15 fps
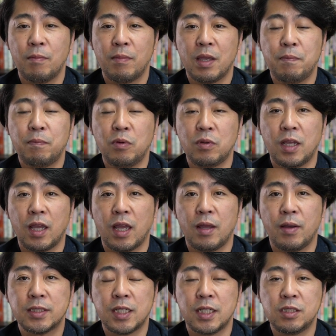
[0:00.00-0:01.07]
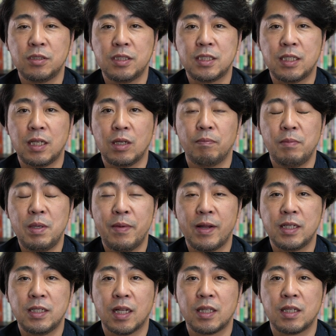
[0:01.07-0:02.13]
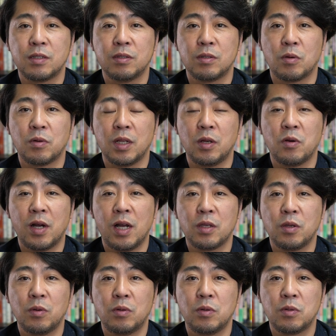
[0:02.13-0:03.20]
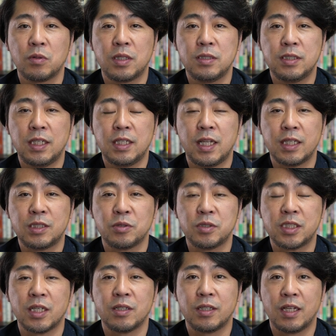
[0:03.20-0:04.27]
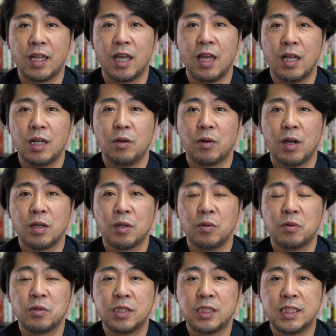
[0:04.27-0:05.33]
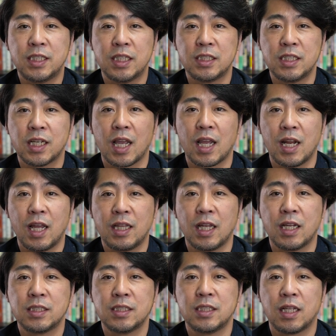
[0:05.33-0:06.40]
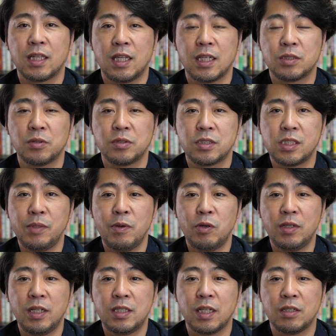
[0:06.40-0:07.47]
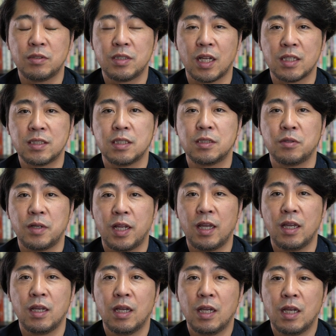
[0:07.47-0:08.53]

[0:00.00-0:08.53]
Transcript: まあ、一方で、30日未今になってくると、これ旅館業法に抵触しちゃうんで、旅館業法の申請しなきゃいけないって話になって、その隙間を練ってるって話ですよね。